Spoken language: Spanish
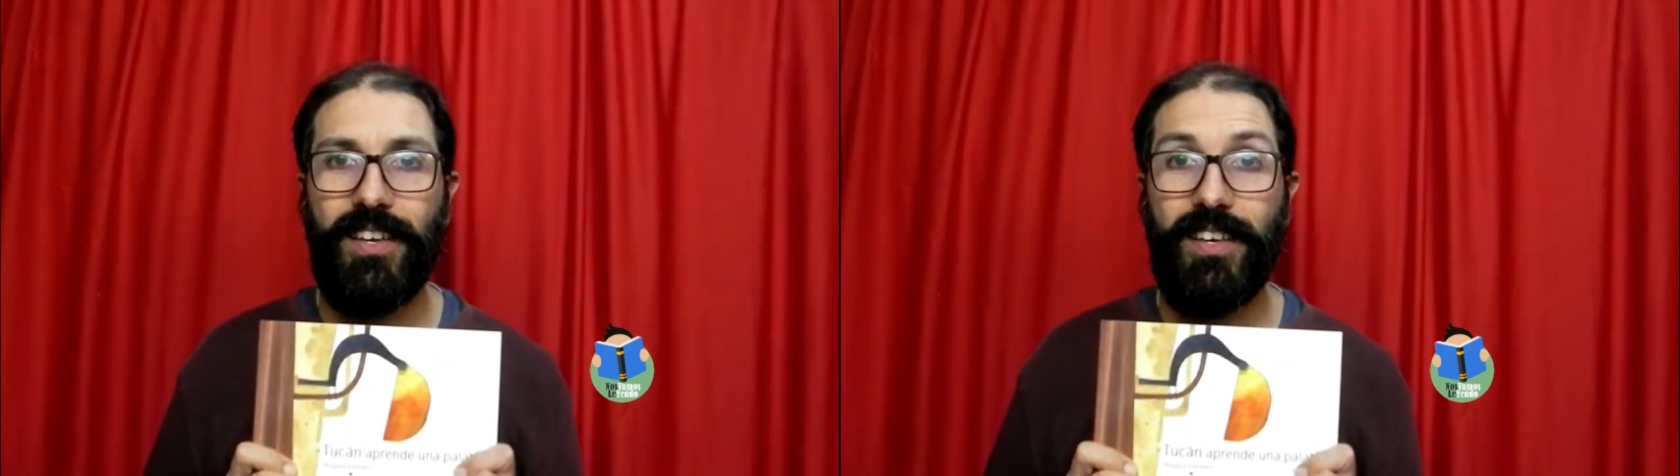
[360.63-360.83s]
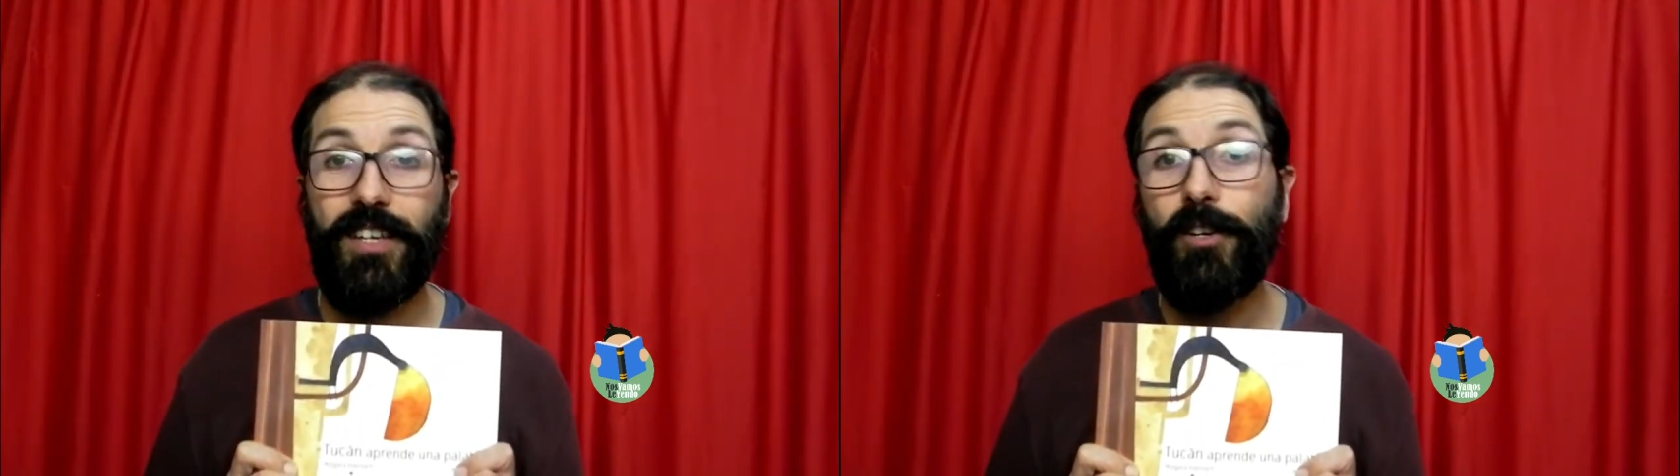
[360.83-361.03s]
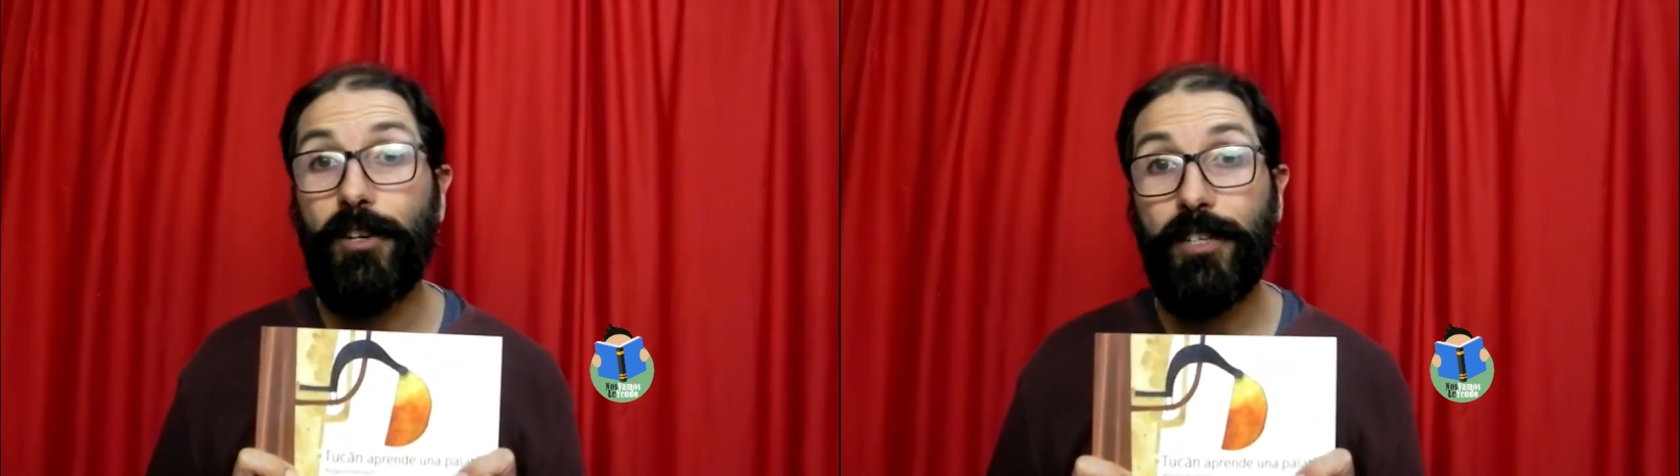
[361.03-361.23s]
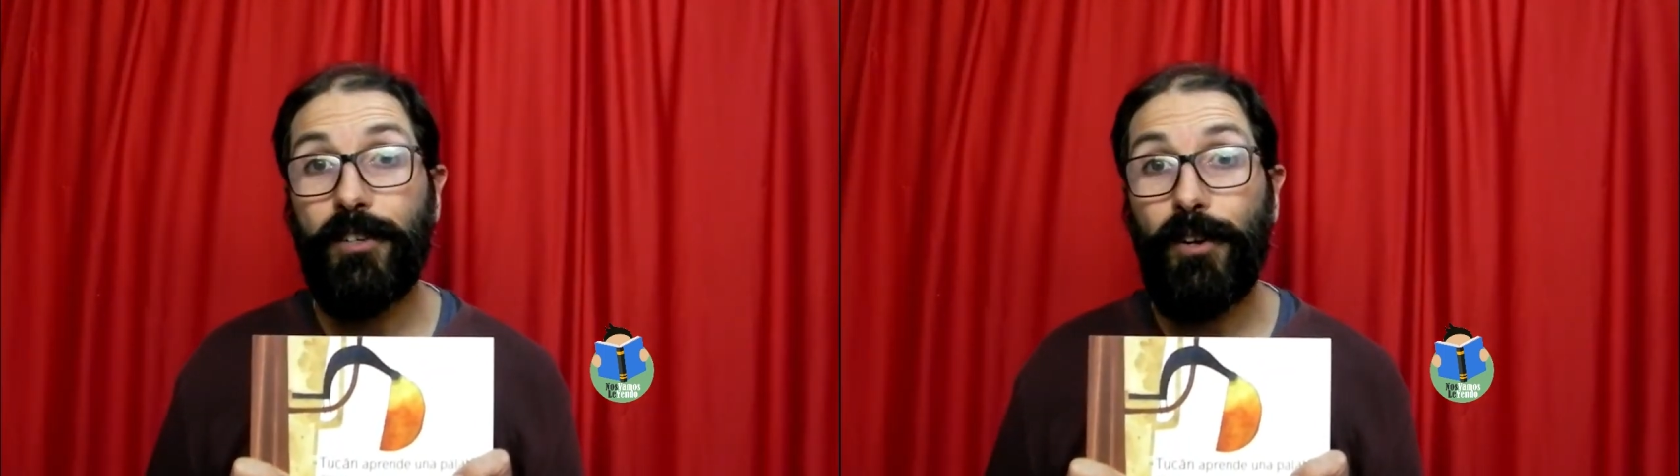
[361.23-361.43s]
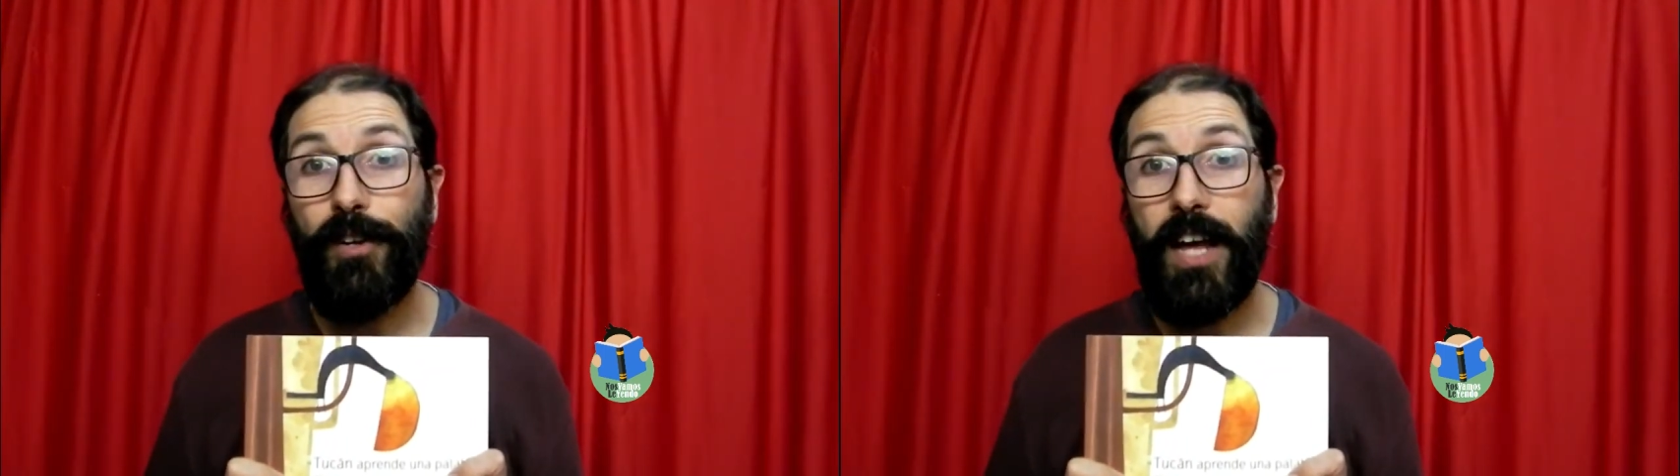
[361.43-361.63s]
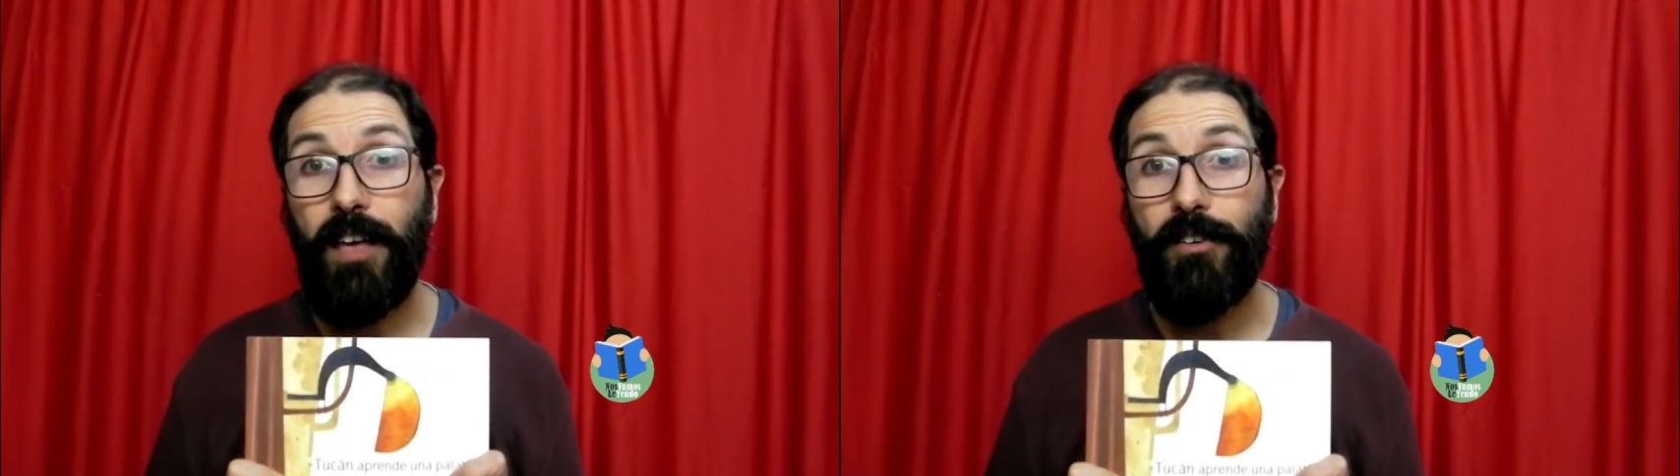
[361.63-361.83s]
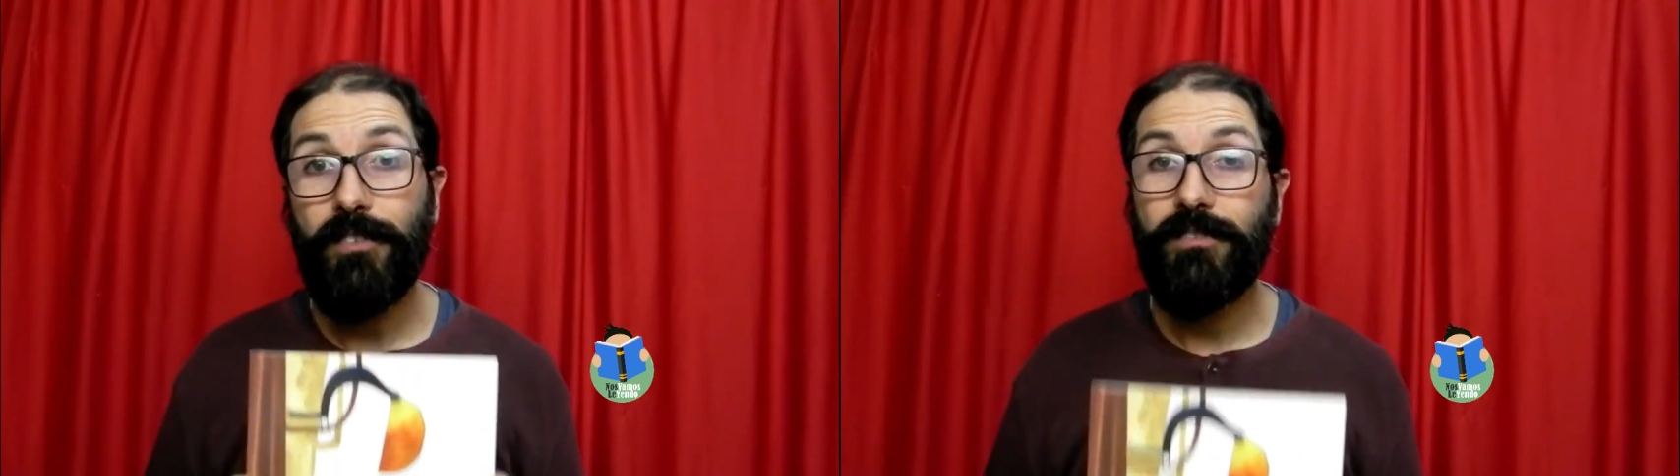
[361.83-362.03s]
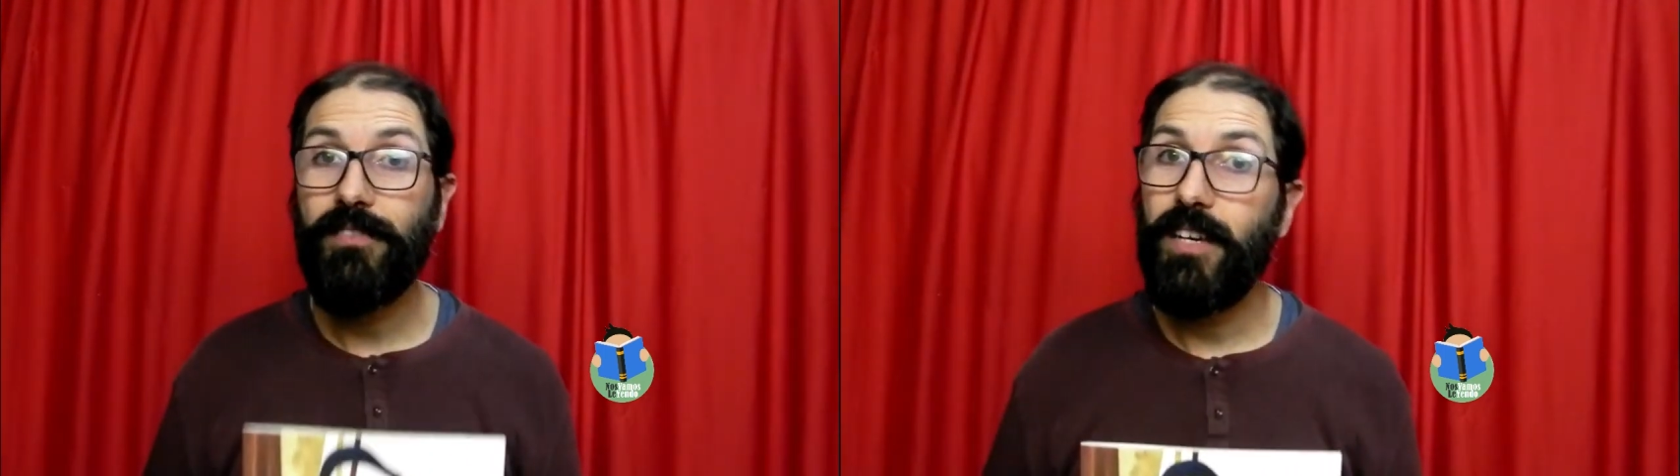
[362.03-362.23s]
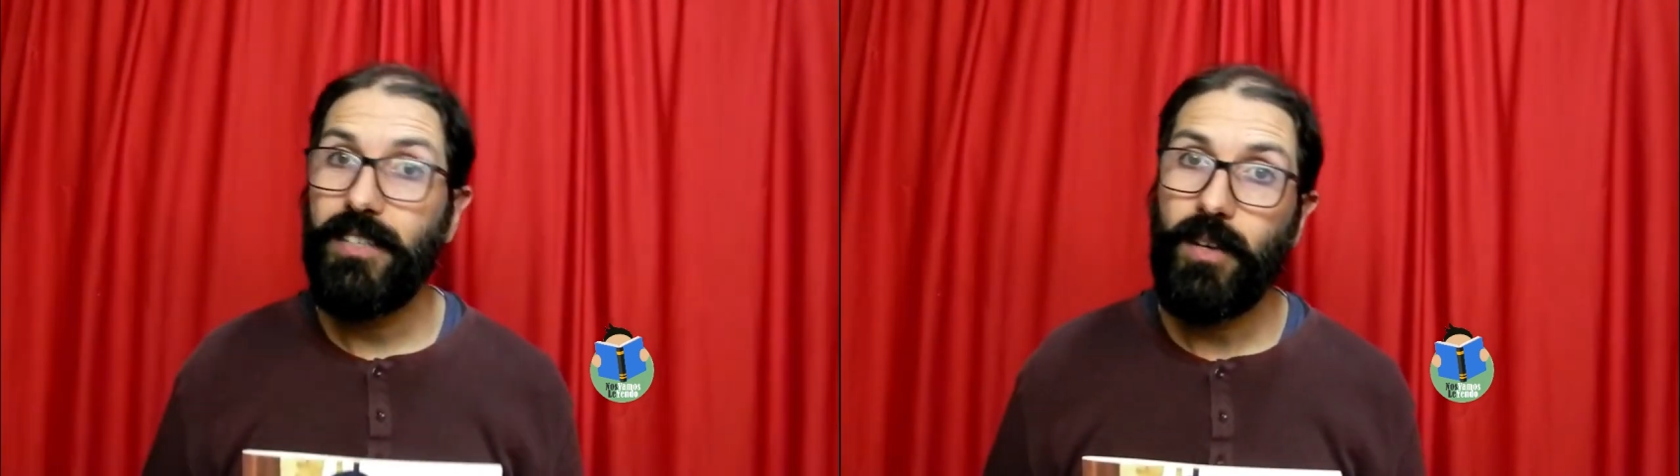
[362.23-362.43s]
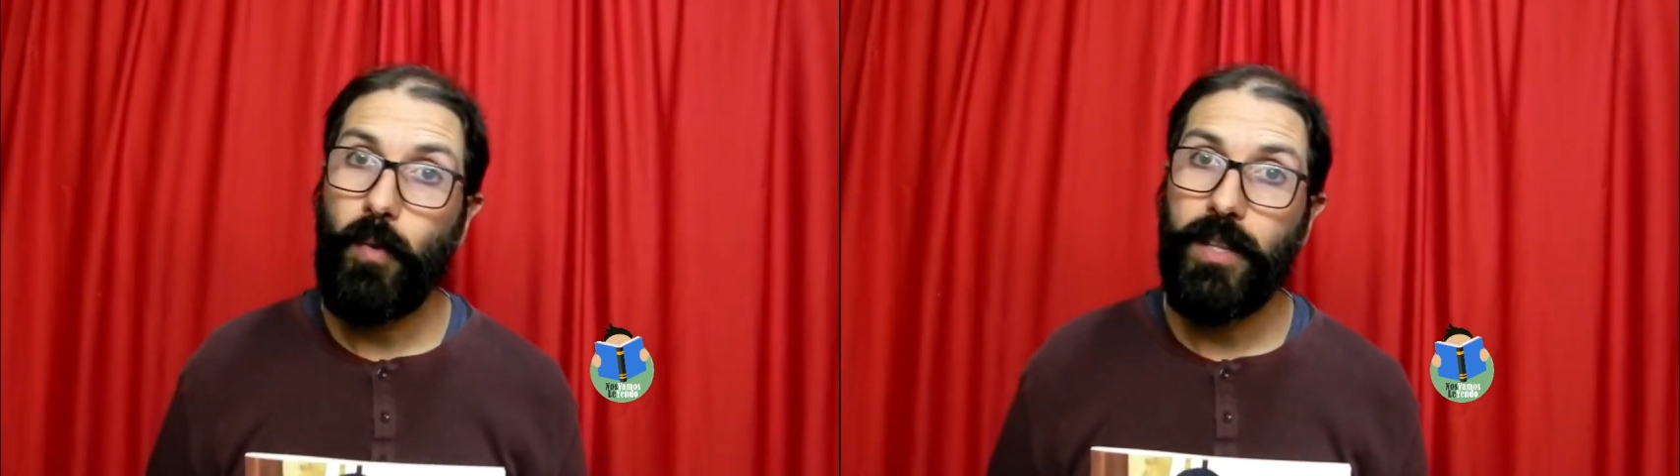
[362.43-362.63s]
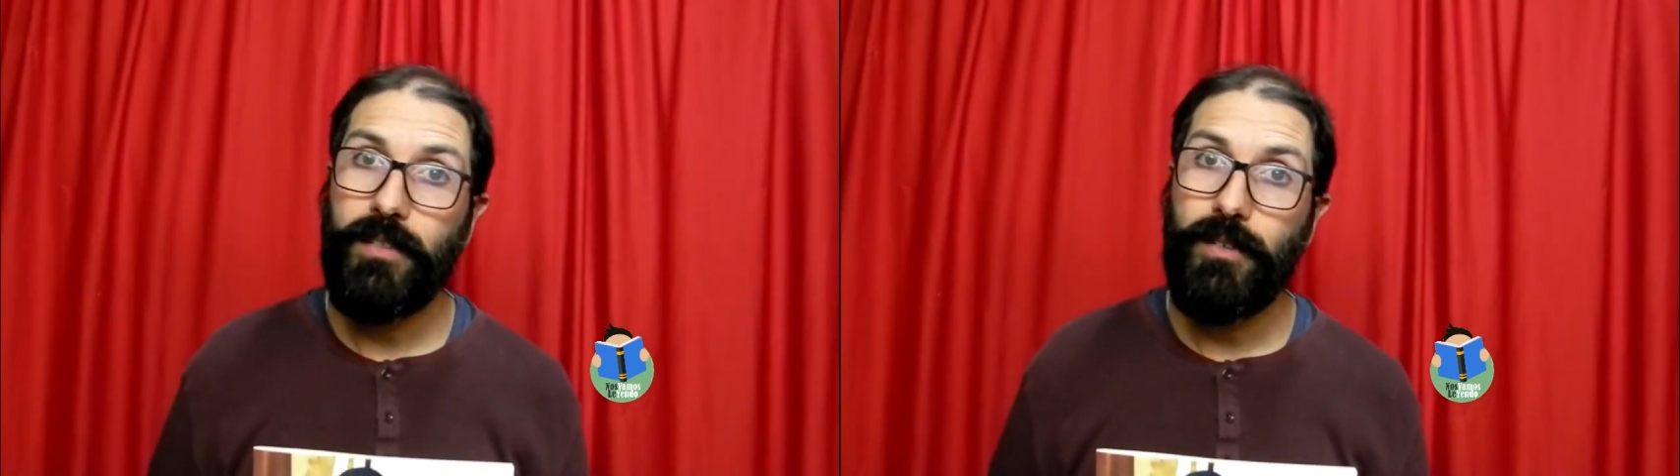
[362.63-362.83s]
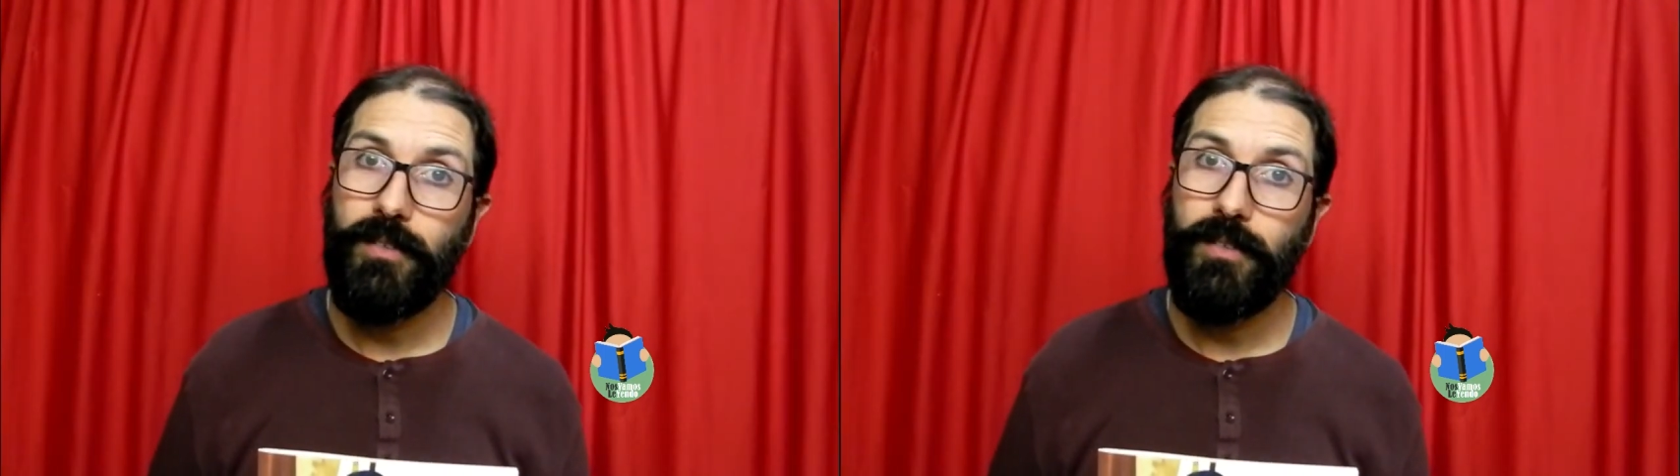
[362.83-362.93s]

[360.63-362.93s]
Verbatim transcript: Y colorín colorado, este cuento